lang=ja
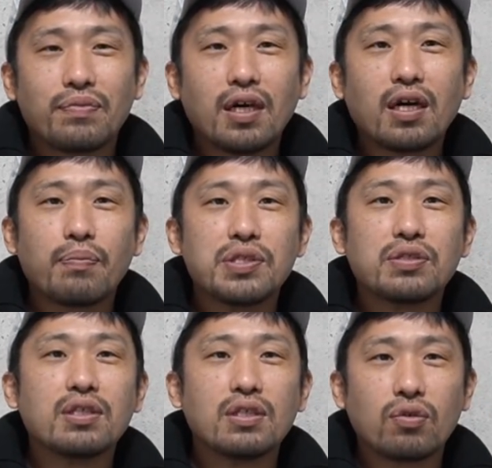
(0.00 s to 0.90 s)
だから
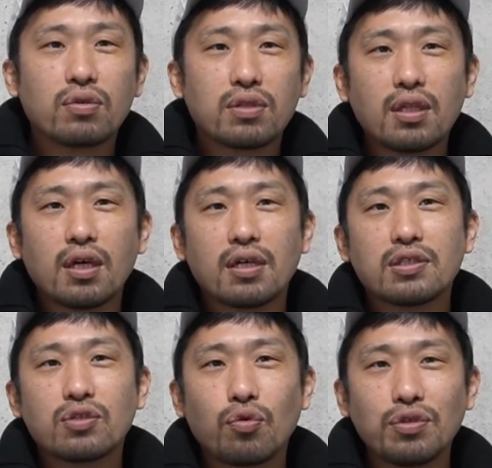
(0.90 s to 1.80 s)
別にいいと。ただ、
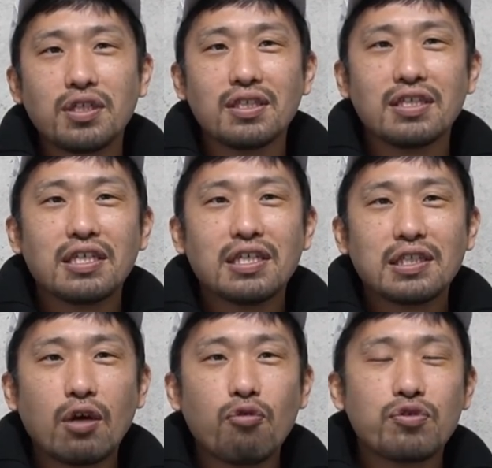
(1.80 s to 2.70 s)
そこに
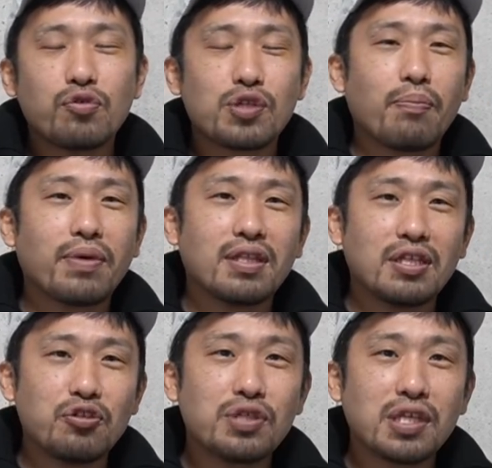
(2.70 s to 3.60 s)
3億5000万
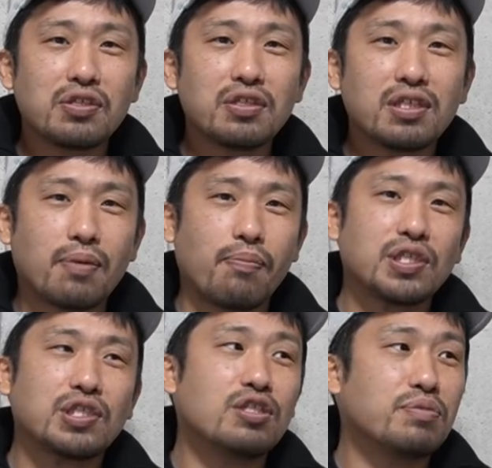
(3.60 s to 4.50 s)
で入札に来た
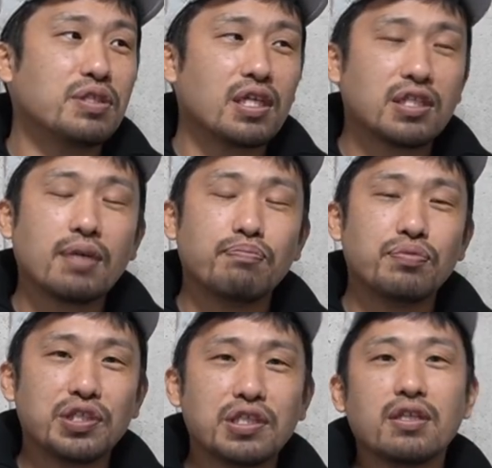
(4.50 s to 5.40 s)
マッチルームに対しては
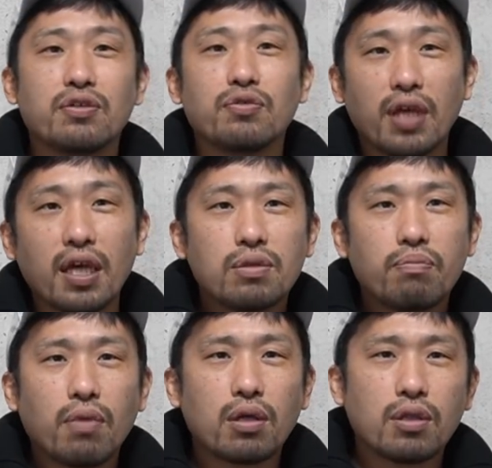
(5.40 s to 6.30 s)
ブチ切れてるよね。
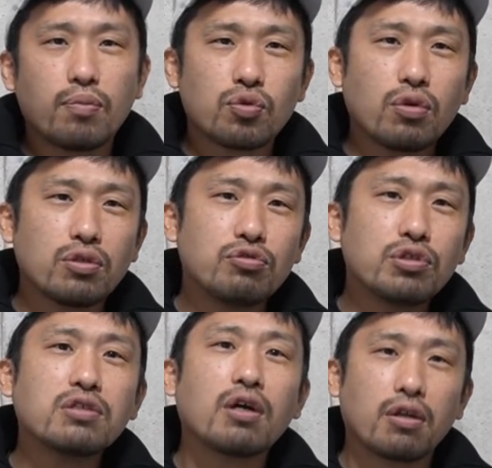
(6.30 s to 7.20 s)
まあでもそれが入
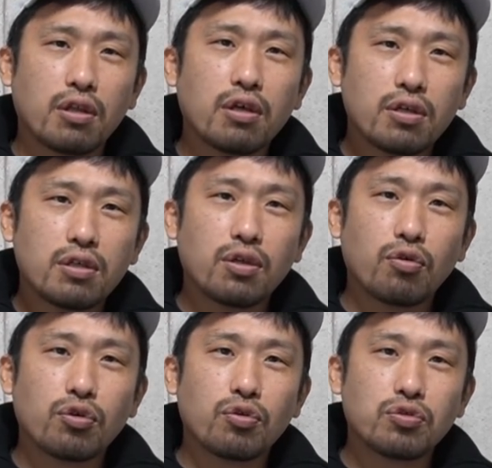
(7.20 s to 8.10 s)
札だからね、いいんだ
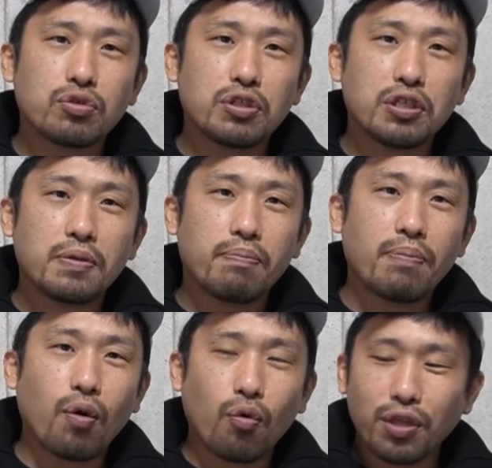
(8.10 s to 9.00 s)
ろうけど、要するに、
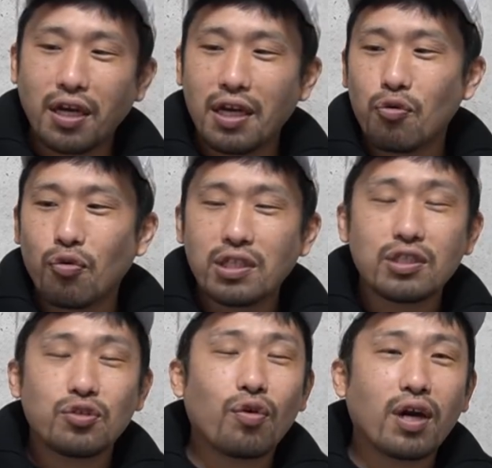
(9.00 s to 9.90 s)
まあお互い同
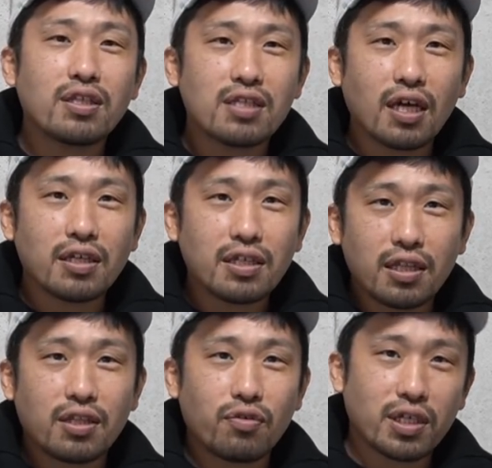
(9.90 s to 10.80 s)
じ業界でさ、
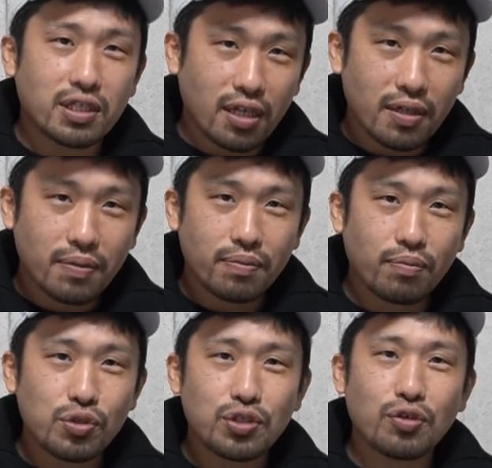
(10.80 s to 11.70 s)
やってるわけじゃない。
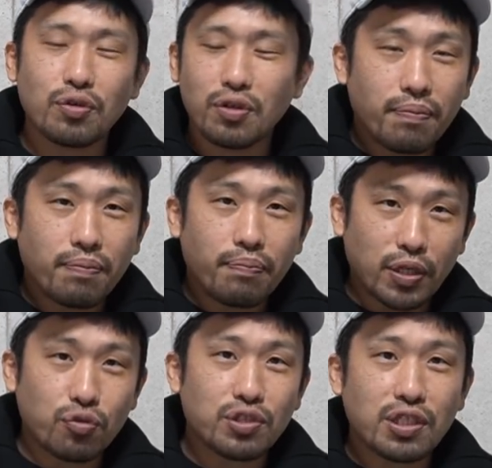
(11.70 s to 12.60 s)
もちろん
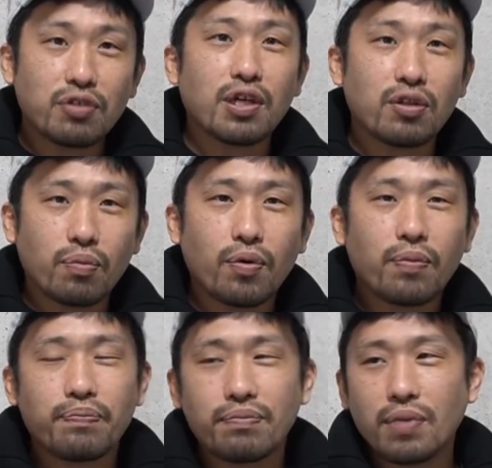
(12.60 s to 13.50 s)
バトルしてるけれども、
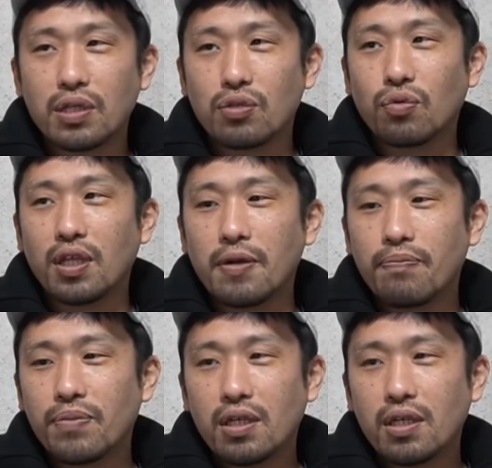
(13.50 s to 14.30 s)
まあそこで